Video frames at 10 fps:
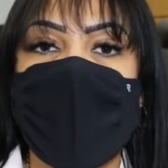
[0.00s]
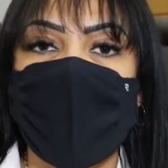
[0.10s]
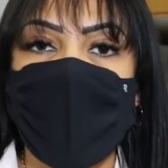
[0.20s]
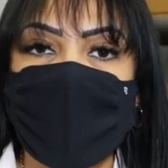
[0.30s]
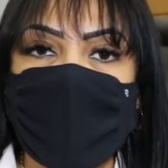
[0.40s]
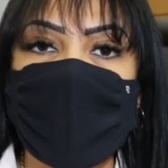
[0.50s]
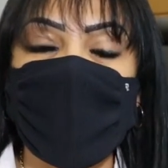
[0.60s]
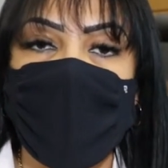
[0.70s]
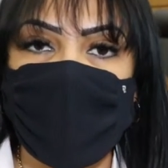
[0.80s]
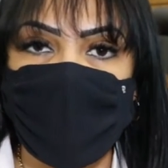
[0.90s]

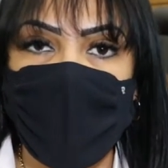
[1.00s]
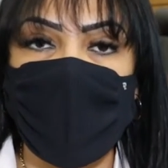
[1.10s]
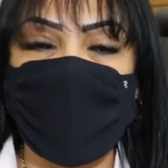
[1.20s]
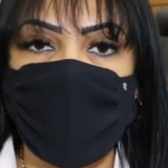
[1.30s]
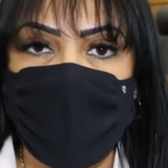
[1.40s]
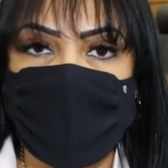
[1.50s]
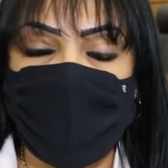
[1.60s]
aguardando resposta do